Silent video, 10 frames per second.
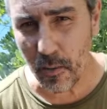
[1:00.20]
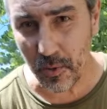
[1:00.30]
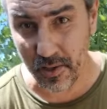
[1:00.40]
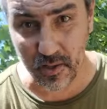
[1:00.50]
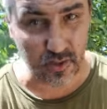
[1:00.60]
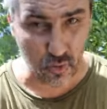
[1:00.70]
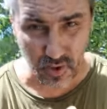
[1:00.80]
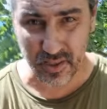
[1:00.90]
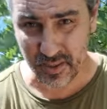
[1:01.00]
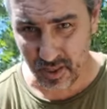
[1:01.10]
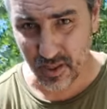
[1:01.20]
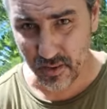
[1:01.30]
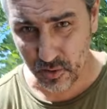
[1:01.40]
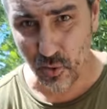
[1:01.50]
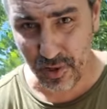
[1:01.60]
планеты. Сегодня,
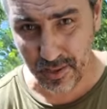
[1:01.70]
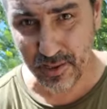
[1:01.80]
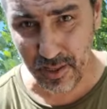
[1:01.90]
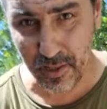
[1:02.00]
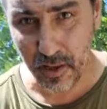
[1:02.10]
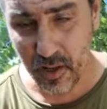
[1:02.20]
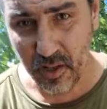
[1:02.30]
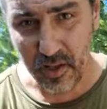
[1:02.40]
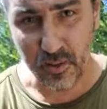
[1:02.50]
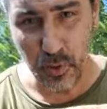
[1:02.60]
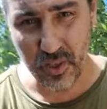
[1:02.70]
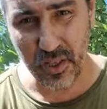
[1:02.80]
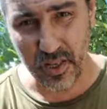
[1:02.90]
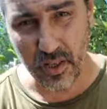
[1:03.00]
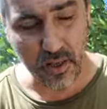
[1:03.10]
кстати, сегодня, кстати,
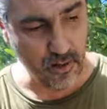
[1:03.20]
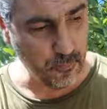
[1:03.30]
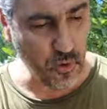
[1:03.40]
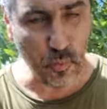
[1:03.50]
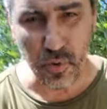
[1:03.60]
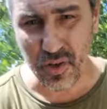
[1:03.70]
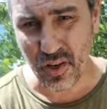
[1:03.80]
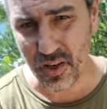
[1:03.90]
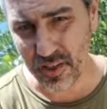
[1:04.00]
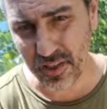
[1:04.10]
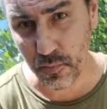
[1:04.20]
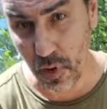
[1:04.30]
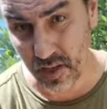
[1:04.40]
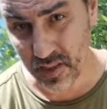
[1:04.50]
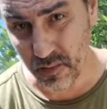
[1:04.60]
сближение Юпитера с
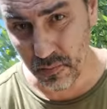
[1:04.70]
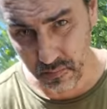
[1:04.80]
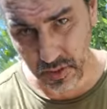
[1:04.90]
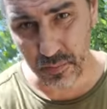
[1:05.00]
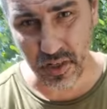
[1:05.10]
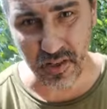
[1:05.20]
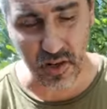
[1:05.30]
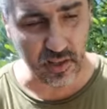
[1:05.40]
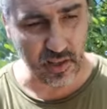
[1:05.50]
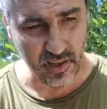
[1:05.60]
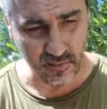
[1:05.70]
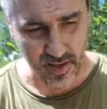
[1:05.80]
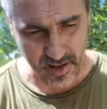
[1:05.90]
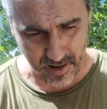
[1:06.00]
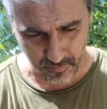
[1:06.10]
Марсом. Посмотрите, редкое
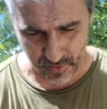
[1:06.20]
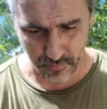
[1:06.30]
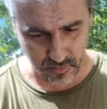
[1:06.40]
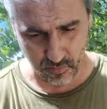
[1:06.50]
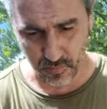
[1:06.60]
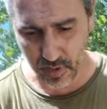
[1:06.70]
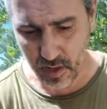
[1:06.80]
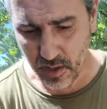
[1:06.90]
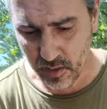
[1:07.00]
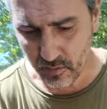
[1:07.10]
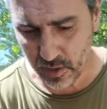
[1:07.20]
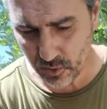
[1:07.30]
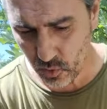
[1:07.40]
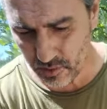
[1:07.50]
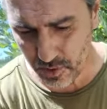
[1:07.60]
явление.
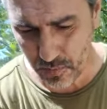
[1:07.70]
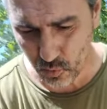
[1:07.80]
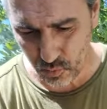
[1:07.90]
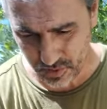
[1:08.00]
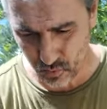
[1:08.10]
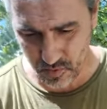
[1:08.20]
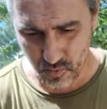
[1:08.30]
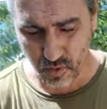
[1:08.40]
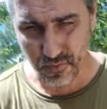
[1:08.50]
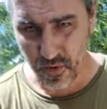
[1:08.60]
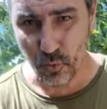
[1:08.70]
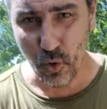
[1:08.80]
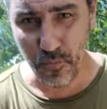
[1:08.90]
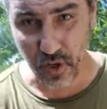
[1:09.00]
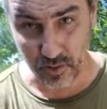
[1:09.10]
20 угловых минут между ними будет. Не в
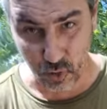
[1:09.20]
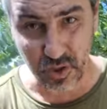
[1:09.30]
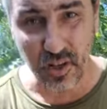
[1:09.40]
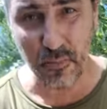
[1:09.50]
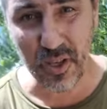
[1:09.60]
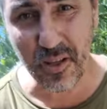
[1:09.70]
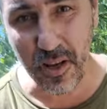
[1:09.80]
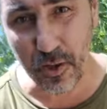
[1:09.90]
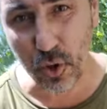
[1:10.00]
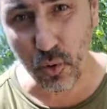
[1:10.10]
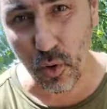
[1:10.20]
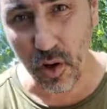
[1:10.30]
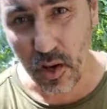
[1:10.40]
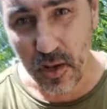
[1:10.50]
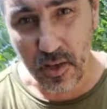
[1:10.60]
том дело. То есть я объясняю, что
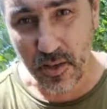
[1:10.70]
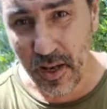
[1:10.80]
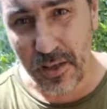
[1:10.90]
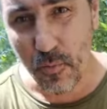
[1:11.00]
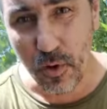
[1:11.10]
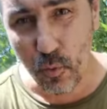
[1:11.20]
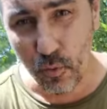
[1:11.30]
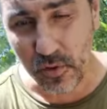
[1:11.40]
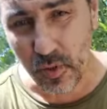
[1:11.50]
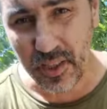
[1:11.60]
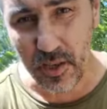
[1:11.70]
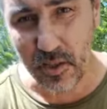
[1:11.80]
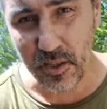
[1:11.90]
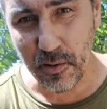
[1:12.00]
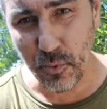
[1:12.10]
я не могу смотреть
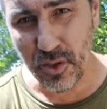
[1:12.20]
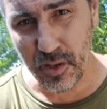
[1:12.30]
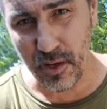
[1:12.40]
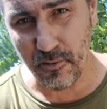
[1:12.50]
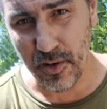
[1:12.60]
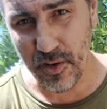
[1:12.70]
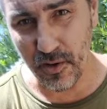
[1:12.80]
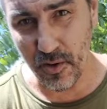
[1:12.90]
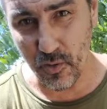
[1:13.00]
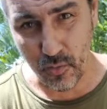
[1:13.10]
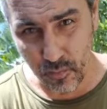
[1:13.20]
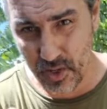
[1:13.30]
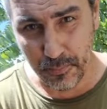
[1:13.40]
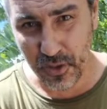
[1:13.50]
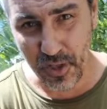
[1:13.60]
на события как военные. У
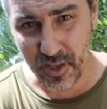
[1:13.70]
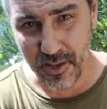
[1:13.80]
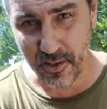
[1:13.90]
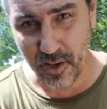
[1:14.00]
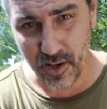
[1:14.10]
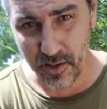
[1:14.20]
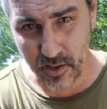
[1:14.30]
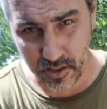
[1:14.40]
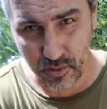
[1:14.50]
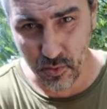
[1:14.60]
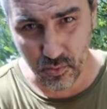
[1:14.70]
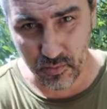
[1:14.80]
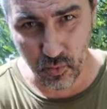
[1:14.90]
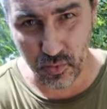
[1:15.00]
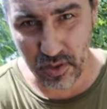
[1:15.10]
меня психика не та. Я же говорю,
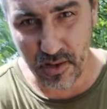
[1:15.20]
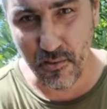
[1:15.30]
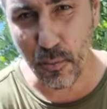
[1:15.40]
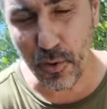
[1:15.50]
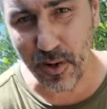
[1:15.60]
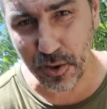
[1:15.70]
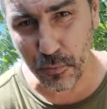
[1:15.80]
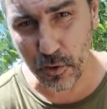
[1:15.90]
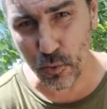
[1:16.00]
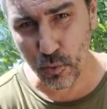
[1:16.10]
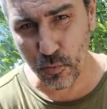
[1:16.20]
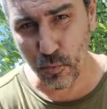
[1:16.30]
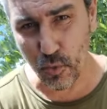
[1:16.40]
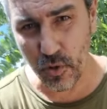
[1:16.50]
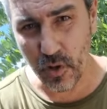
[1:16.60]
ну, я не выбирал себе эту
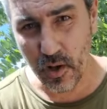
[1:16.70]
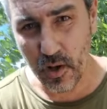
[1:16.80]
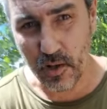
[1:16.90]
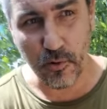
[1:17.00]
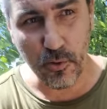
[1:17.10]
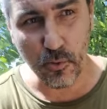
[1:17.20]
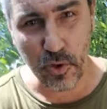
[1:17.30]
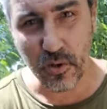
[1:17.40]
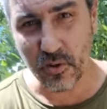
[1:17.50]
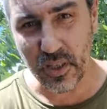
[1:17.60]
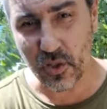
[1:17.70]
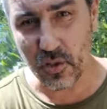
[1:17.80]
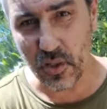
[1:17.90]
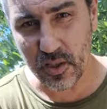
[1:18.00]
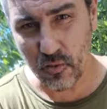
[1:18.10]
судьбу. Я вынужден
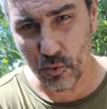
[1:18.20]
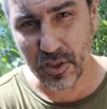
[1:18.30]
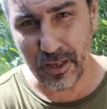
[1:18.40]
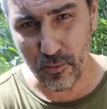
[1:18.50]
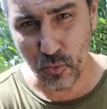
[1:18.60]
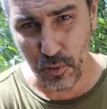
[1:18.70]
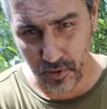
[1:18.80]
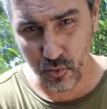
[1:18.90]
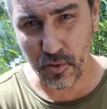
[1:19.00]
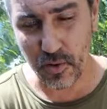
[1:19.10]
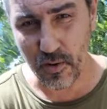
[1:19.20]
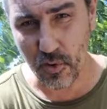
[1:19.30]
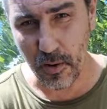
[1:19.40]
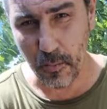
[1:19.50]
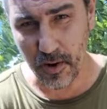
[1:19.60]
защищать свою страну, потому что на нее
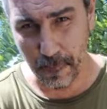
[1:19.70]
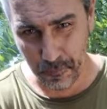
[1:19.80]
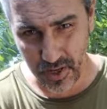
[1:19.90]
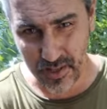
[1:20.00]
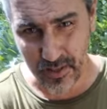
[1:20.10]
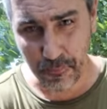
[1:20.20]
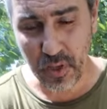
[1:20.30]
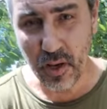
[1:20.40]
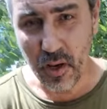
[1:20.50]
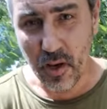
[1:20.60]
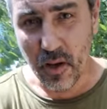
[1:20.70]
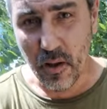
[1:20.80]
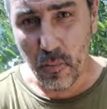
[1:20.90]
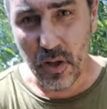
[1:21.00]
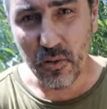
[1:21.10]
напали. Понятно?
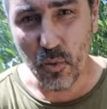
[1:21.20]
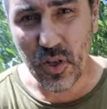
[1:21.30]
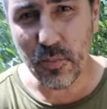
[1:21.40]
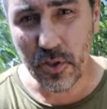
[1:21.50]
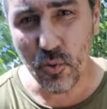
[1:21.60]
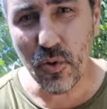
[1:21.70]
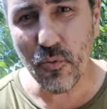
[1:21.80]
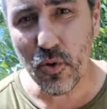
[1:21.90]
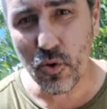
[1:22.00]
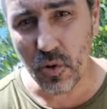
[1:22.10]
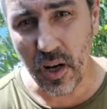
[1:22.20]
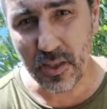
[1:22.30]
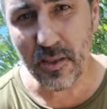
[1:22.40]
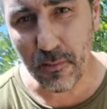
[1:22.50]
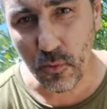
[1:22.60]
Поэтому я смотрю и вижу
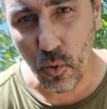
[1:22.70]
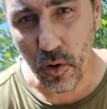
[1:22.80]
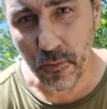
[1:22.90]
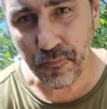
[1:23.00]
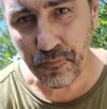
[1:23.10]
основное.